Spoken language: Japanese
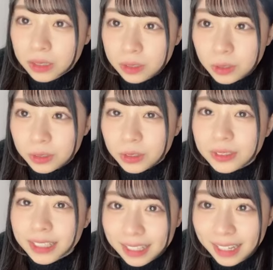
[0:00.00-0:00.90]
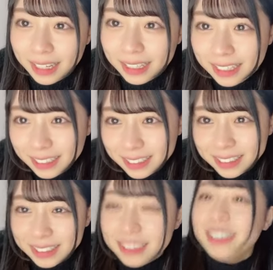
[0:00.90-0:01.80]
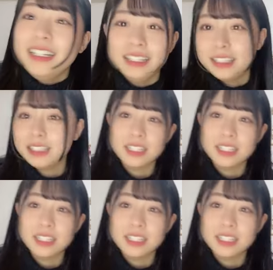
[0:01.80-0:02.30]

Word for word: そうそんだけち